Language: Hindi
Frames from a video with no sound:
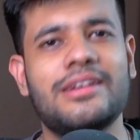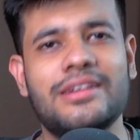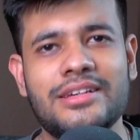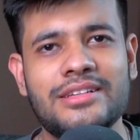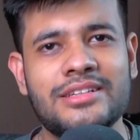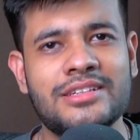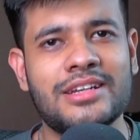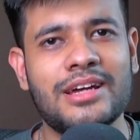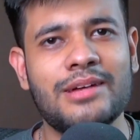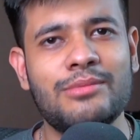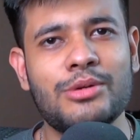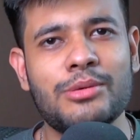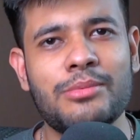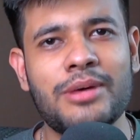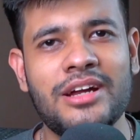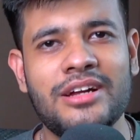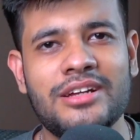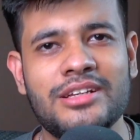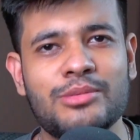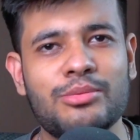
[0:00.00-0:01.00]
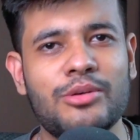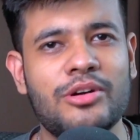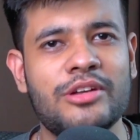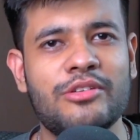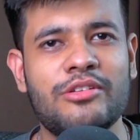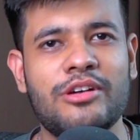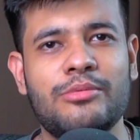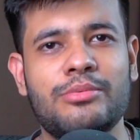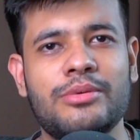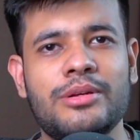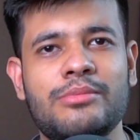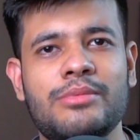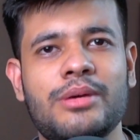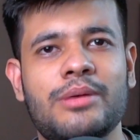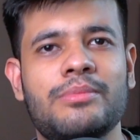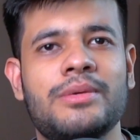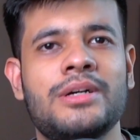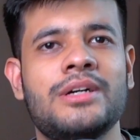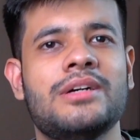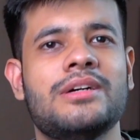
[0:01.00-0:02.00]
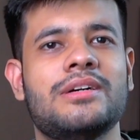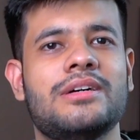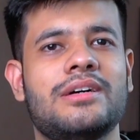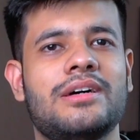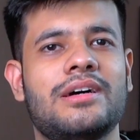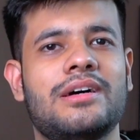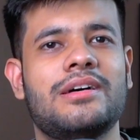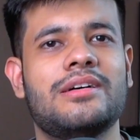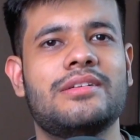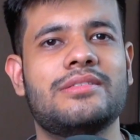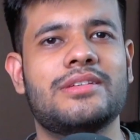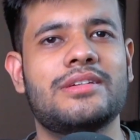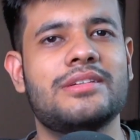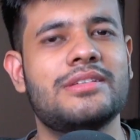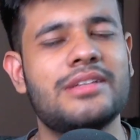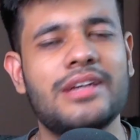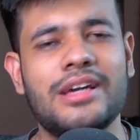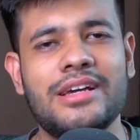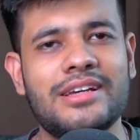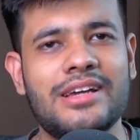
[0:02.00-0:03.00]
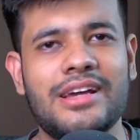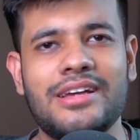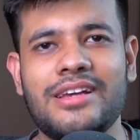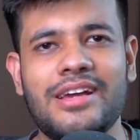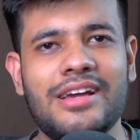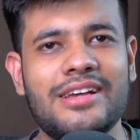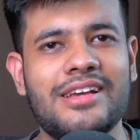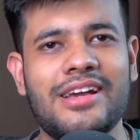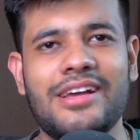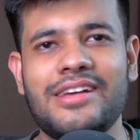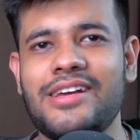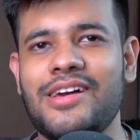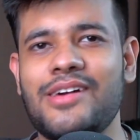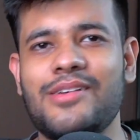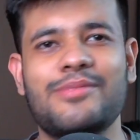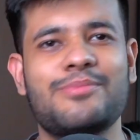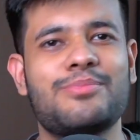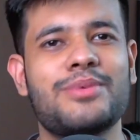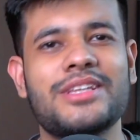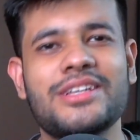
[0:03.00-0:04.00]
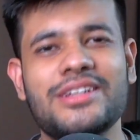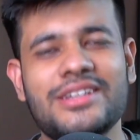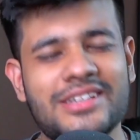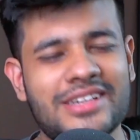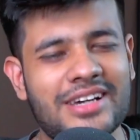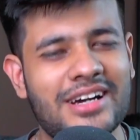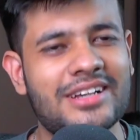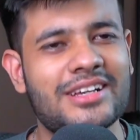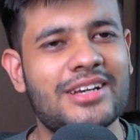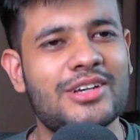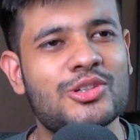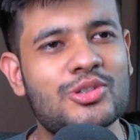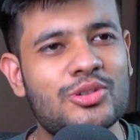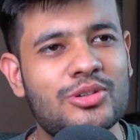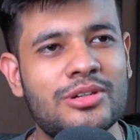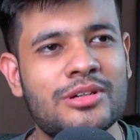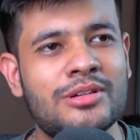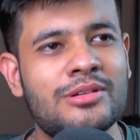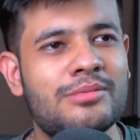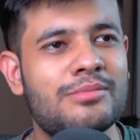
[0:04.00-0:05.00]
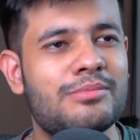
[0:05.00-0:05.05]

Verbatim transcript: इट्स टाइम टू बाई स्पॉटिफाई प्रीमियम ये ये ये ये ये पता नहीं क्या क्या स्टोरी